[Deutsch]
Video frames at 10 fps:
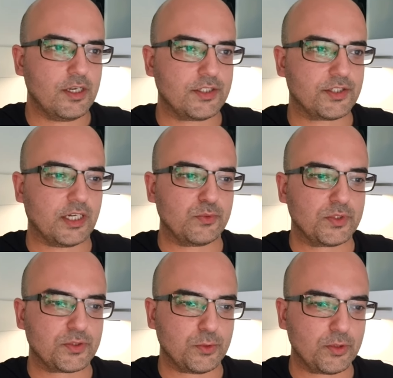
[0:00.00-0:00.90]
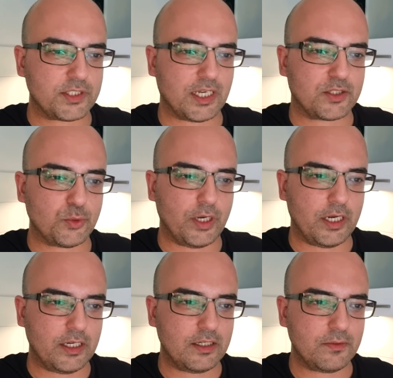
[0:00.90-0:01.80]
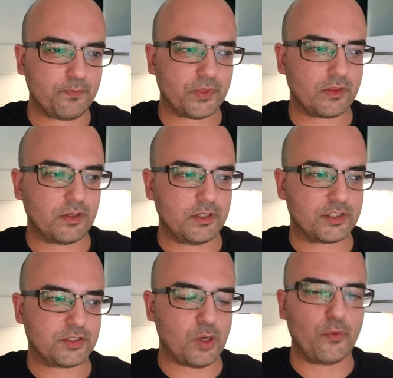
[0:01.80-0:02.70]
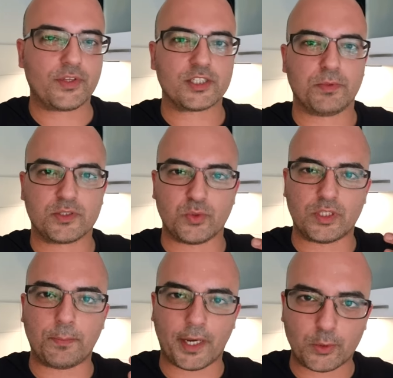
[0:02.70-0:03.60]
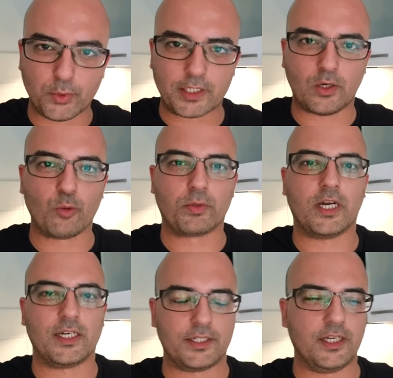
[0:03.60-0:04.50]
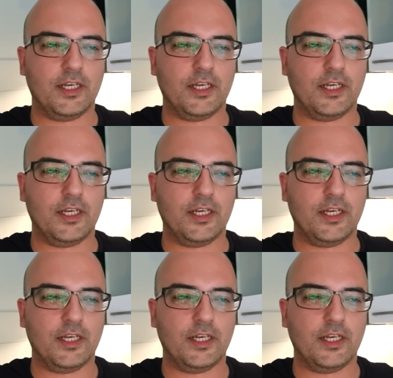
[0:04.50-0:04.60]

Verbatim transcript: Es ist halt nur so, dass aktuell es öfters mal zu Unterbrechungen kommen kann.